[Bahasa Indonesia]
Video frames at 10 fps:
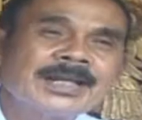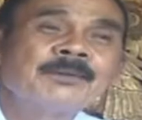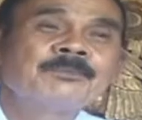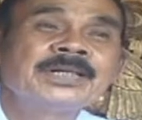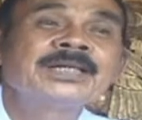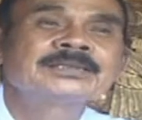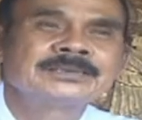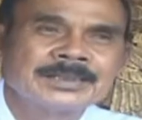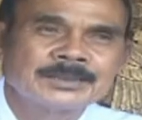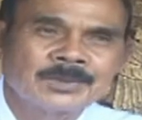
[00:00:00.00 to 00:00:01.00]

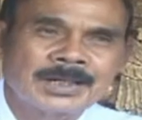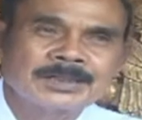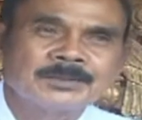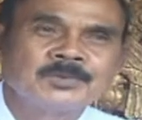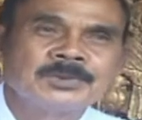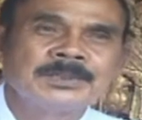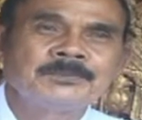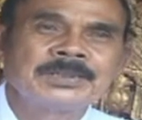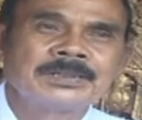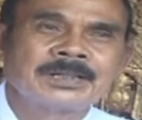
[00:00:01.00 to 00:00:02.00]
ngelapis ke tuang ke budi
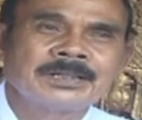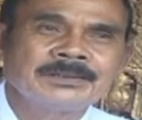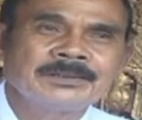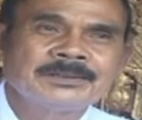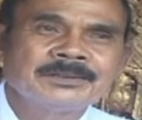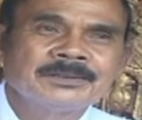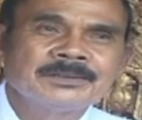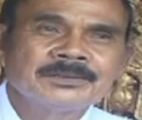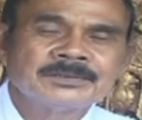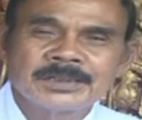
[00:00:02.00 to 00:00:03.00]
pikirnya
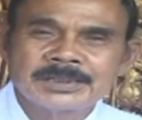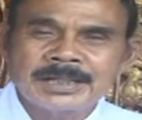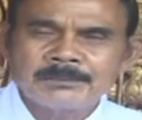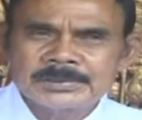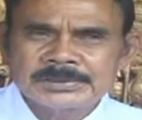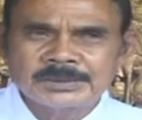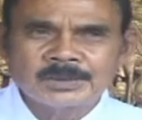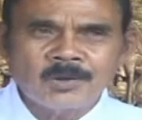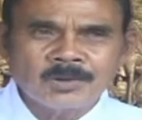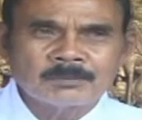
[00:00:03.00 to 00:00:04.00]
sing lah sing
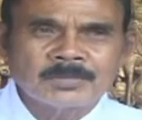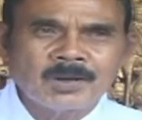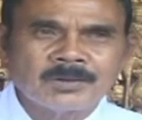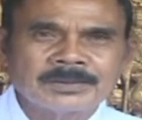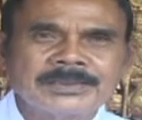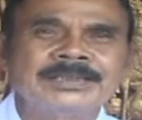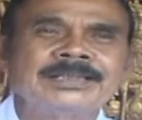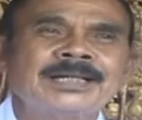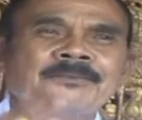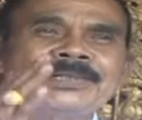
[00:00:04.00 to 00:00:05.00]
do kemau
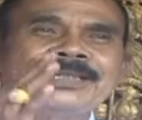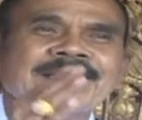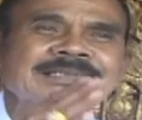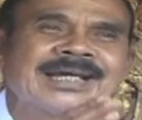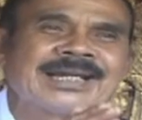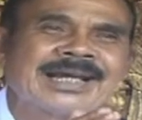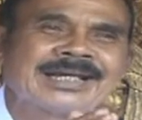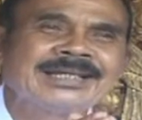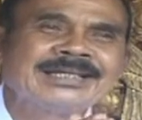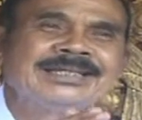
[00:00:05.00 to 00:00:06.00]
inilah bijaksana
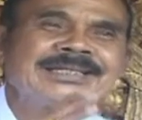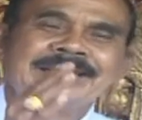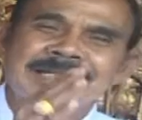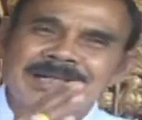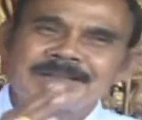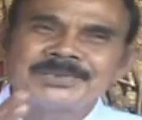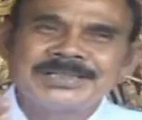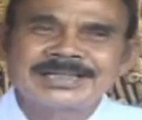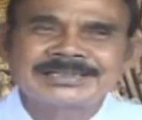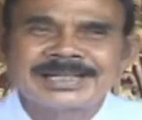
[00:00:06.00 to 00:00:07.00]
eh inilah
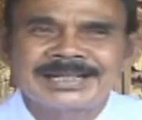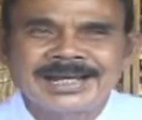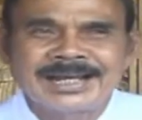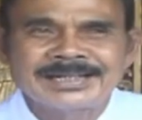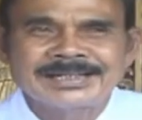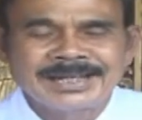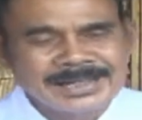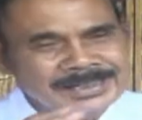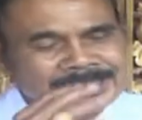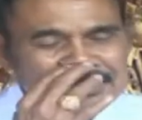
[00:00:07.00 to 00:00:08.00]
kebijaksanaan nah
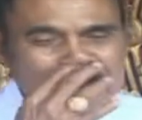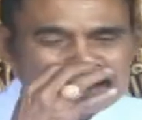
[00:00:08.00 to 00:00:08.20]
ini